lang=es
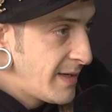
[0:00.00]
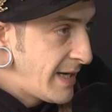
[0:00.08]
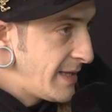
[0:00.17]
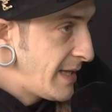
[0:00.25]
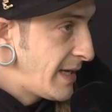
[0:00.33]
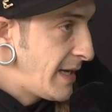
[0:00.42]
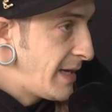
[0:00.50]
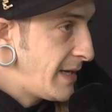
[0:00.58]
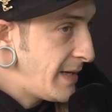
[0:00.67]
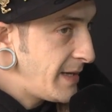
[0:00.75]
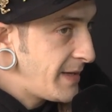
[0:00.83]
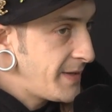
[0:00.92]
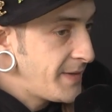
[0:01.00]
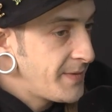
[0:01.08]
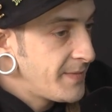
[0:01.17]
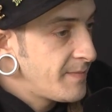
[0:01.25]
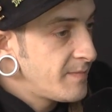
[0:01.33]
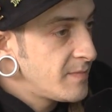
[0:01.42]
Gente que
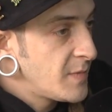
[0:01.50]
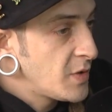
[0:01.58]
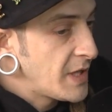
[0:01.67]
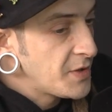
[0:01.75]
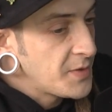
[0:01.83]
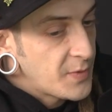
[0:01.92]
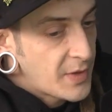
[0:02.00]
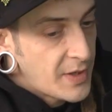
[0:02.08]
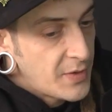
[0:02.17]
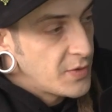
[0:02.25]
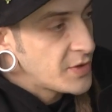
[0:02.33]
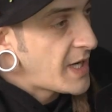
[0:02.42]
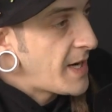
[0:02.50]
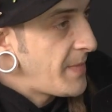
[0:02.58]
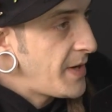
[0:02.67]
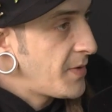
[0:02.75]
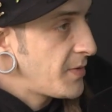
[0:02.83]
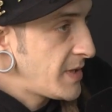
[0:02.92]
no tanto porque conozca a
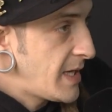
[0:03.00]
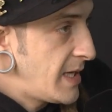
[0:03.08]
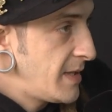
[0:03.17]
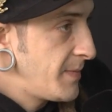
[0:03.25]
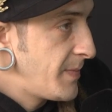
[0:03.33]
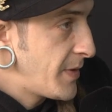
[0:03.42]
mí o tal,